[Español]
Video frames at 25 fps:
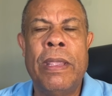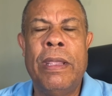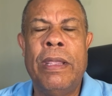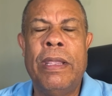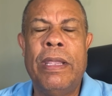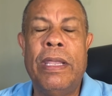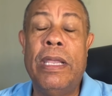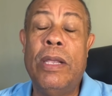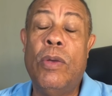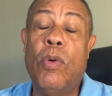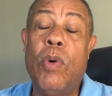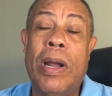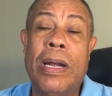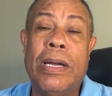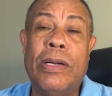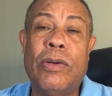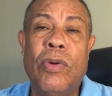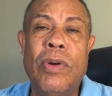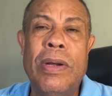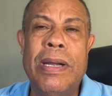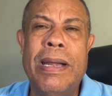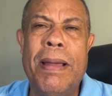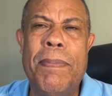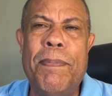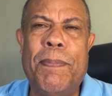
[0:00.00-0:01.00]
Igual
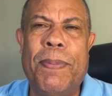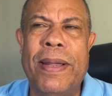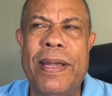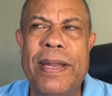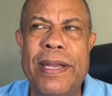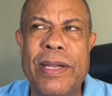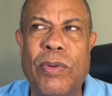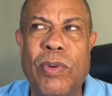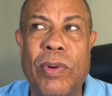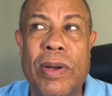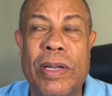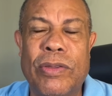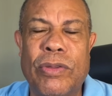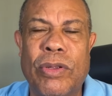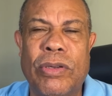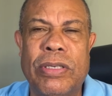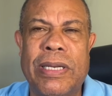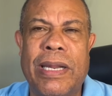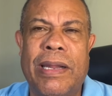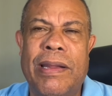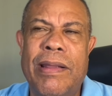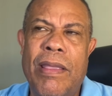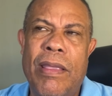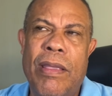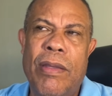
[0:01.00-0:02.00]
con las películas.
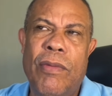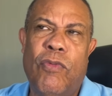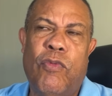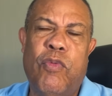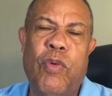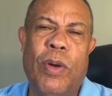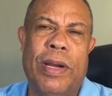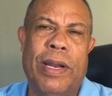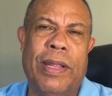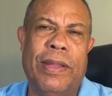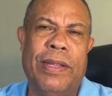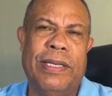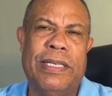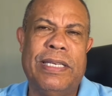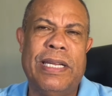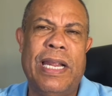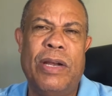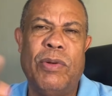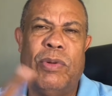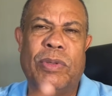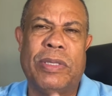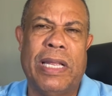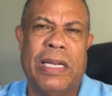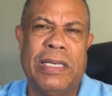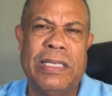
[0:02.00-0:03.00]
Entonces, fuera de si él
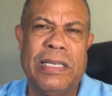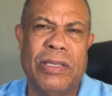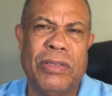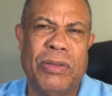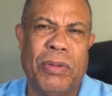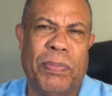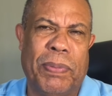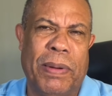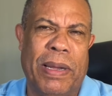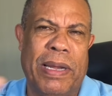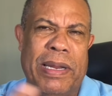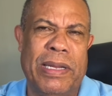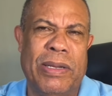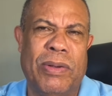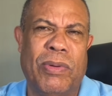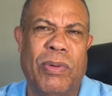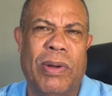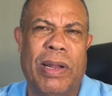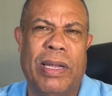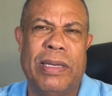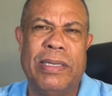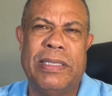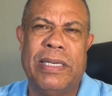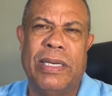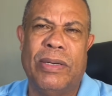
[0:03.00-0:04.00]
no está haciendo
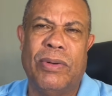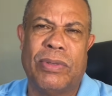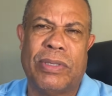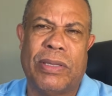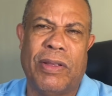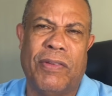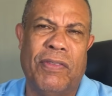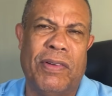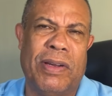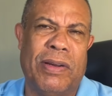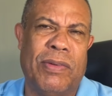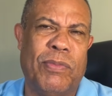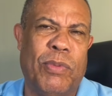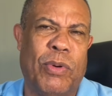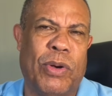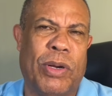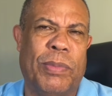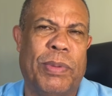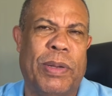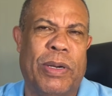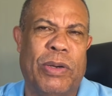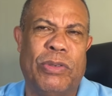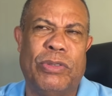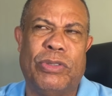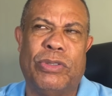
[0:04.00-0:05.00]
películas y si no está
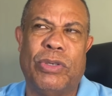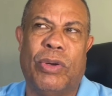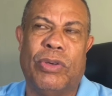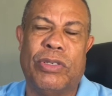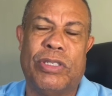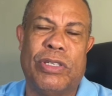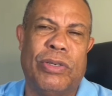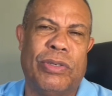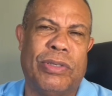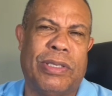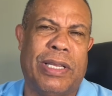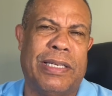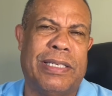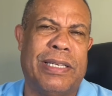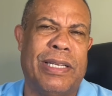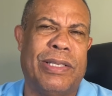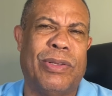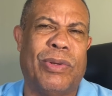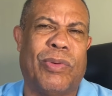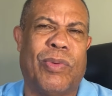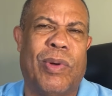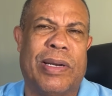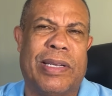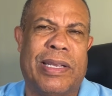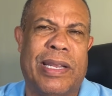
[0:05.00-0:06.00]
un show, si no está
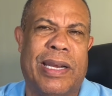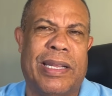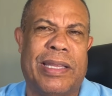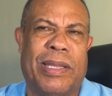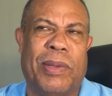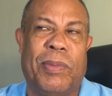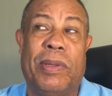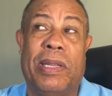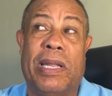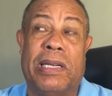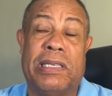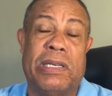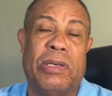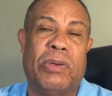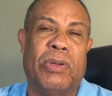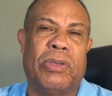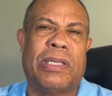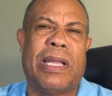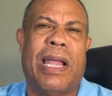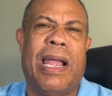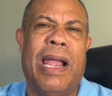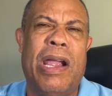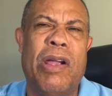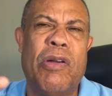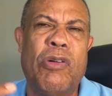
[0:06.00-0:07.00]
haciendo cualquier actividad, si no
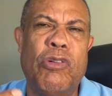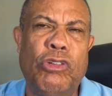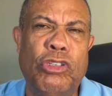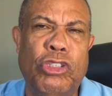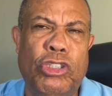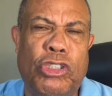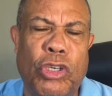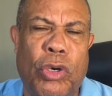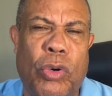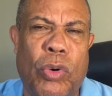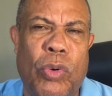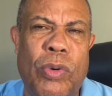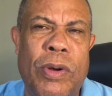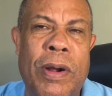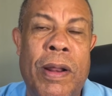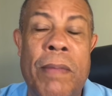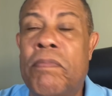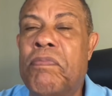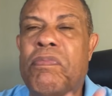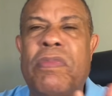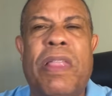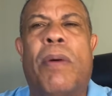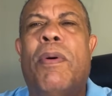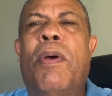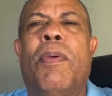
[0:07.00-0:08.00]
está en un show,
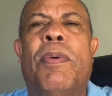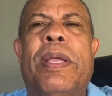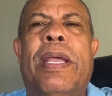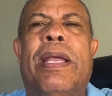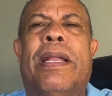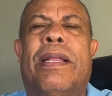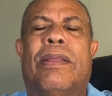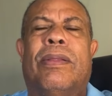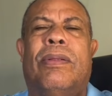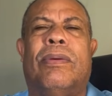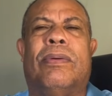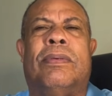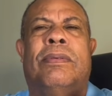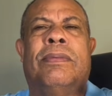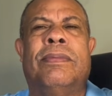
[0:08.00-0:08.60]
está bebiendo,